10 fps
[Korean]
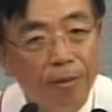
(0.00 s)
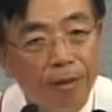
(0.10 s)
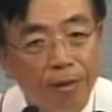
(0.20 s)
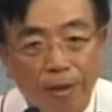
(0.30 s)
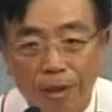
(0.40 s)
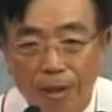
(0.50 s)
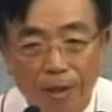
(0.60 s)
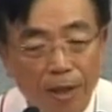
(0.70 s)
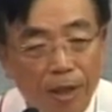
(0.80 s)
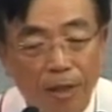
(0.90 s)
그런즉
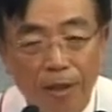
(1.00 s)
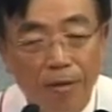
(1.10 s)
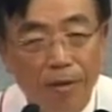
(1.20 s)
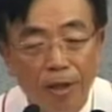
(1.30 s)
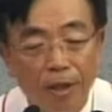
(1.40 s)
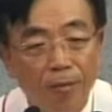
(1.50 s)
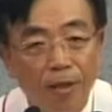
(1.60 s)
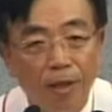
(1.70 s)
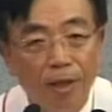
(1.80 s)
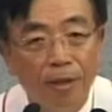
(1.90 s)
이제는 내가 사는
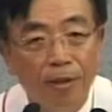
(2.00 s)
아닙니다.